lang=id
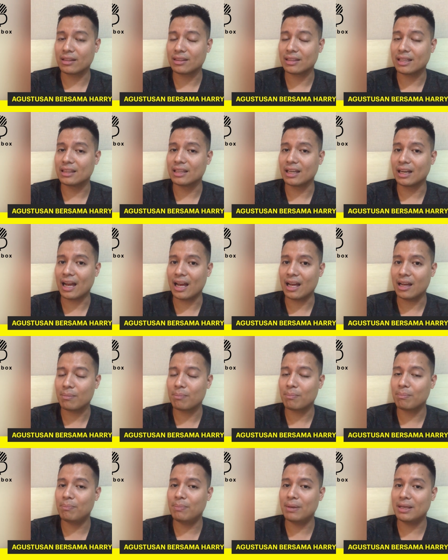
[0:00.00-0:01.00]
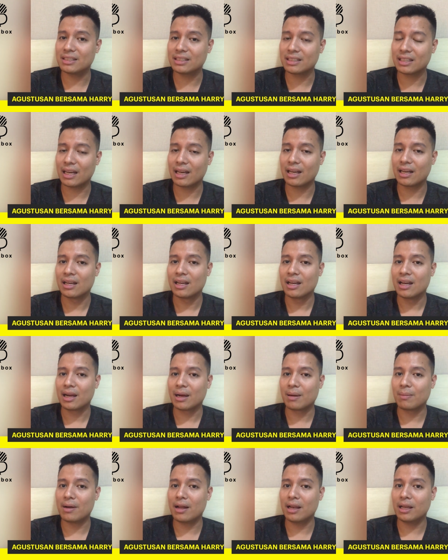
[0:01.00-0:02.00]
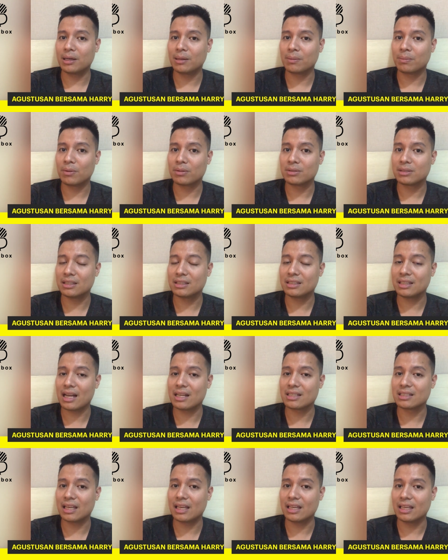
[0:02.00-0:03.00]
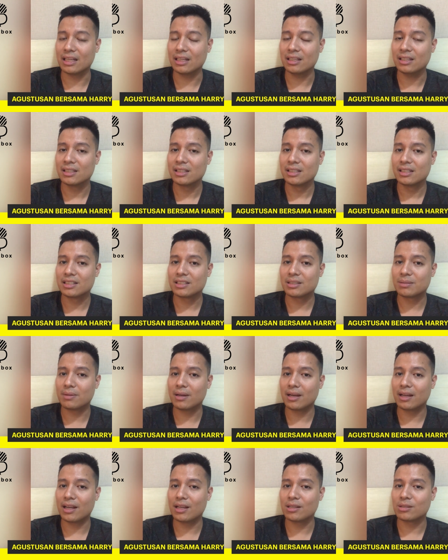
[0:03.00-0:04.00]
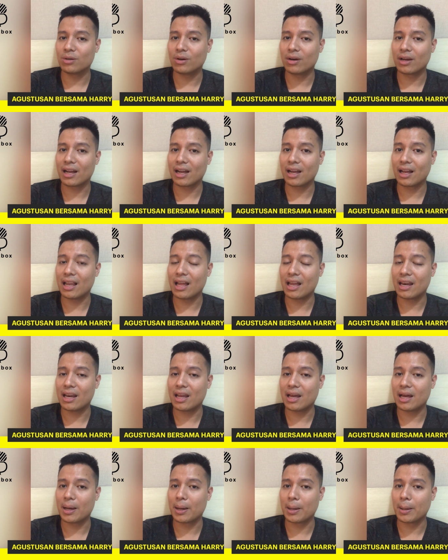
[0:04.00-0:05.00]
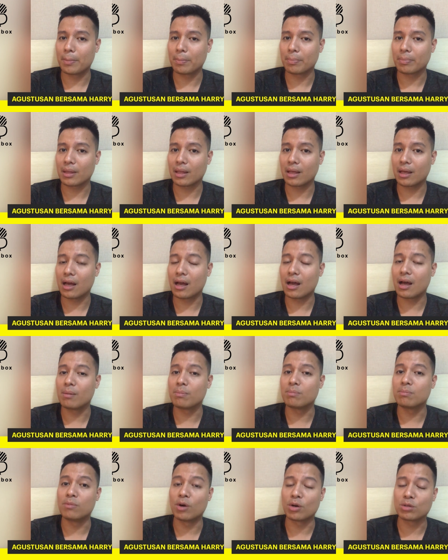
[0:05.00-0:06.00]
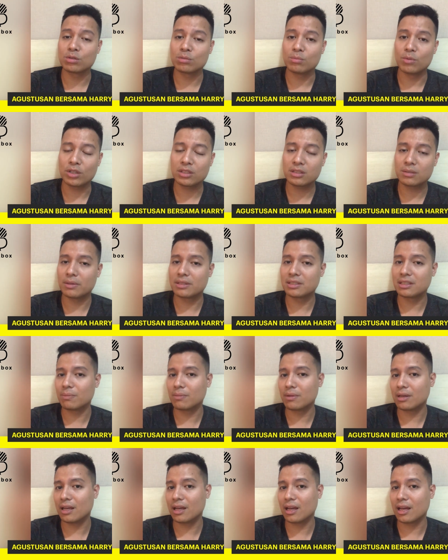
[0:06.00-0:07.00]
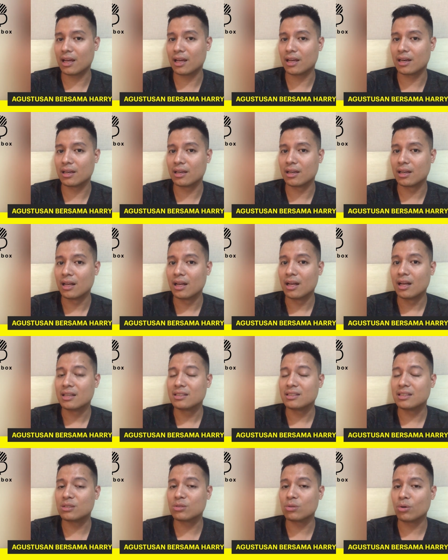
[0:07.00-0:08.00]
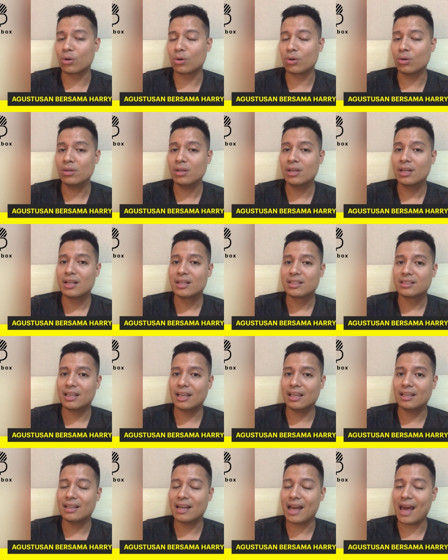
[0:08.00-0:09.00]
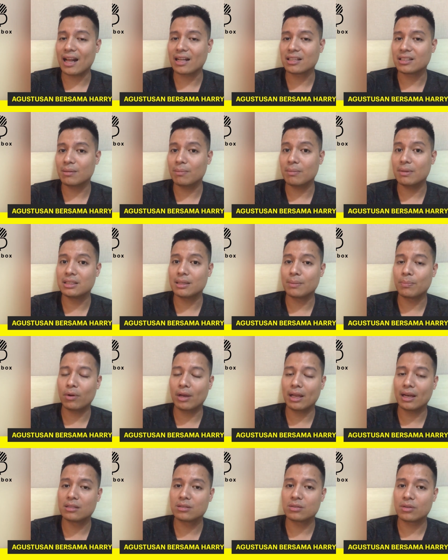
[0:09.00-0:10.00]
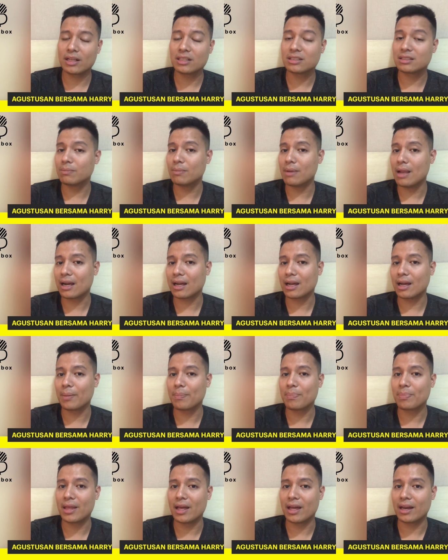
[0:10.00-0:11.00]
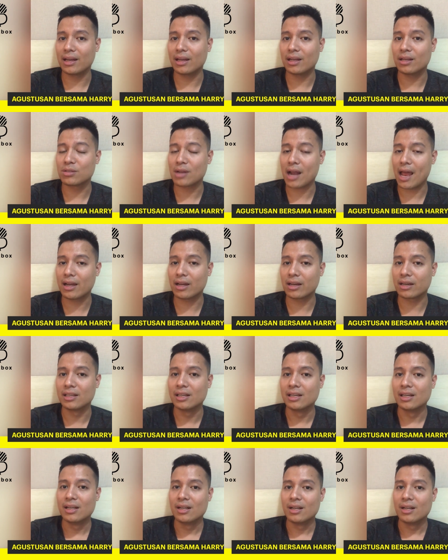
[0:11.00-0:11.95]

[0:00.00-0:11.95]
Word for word: flat di tengah bisa kembali ke posisi aslinya sebagai seorang gelandang eh, box to box bersama dengan Sissoko sehingga Erikson bisa pulling the strings di belakang dari striker.